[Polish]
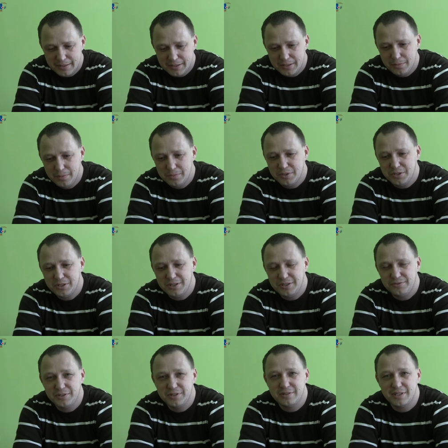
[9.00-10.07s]
Chciałbym
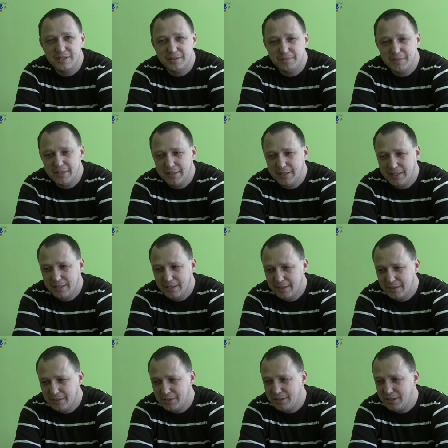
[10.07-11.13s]
życzyć wszystkim e,
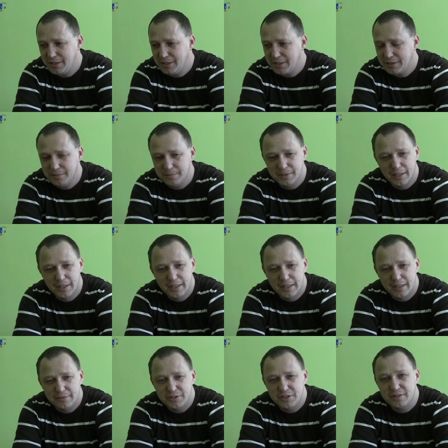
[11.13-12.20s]
czytelnikom,
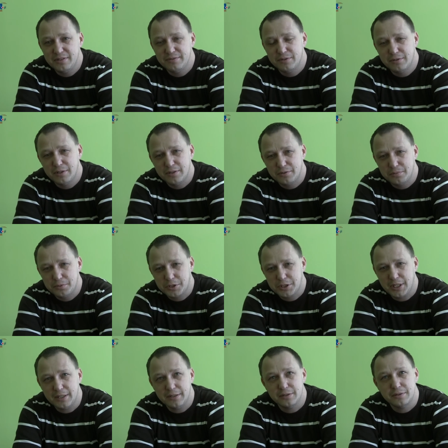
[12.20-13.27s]
wszystkim w ogóle
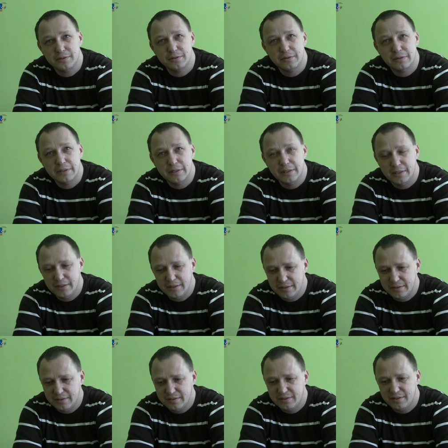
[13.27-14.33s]
Suprzyszanu e,
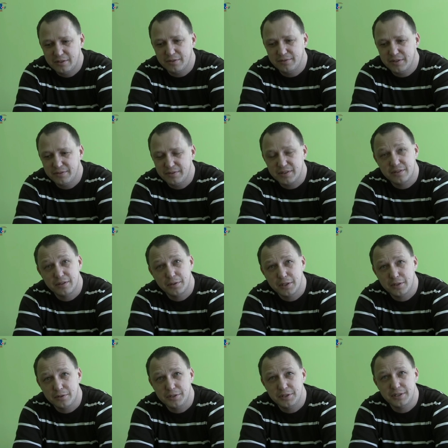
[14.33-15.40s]
zdrowych,
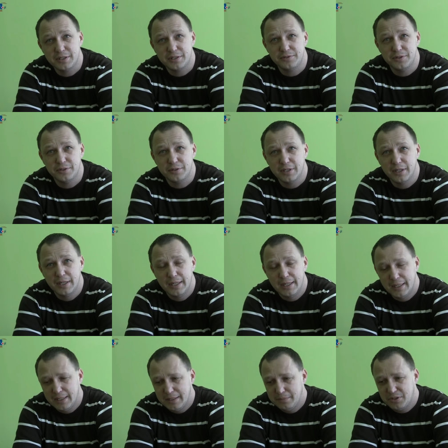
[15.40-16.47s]
wesołych, rodzinnych świąt
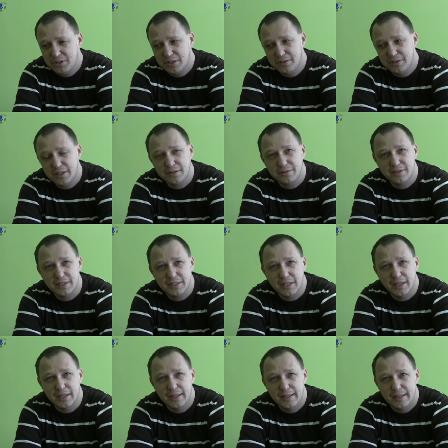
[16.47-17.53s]
Bożego
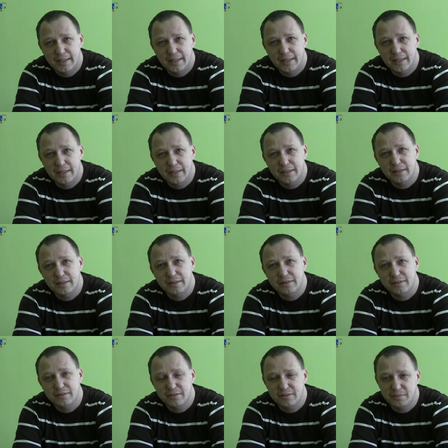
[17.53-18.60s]
Narodzenia,
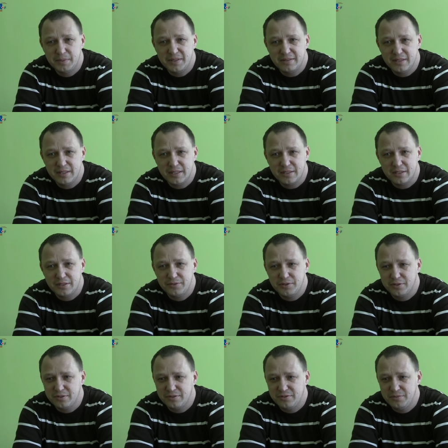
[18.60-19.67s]
e, spędzenia tych
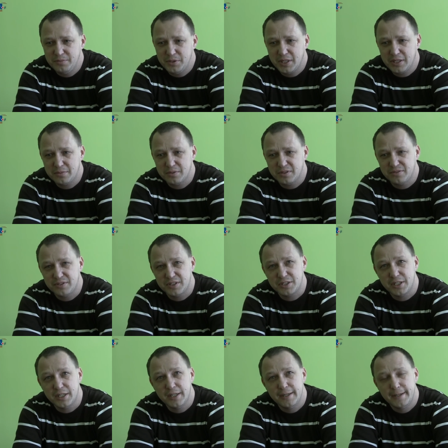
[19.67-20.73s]
świąt w miłej
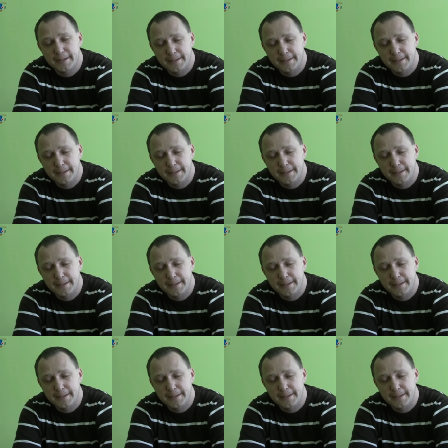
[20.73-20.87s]
atmosferze,